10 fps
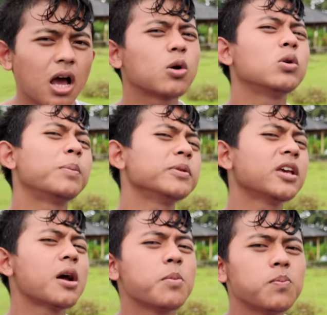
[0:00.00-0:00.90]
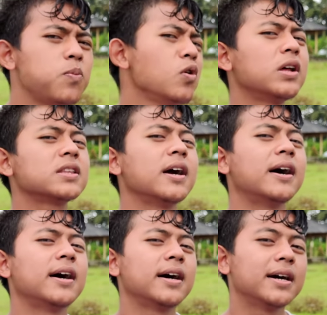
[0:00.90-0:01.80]
Aku dapat yang bulat,
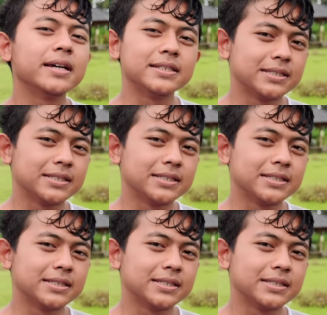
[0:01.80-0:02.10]
guys.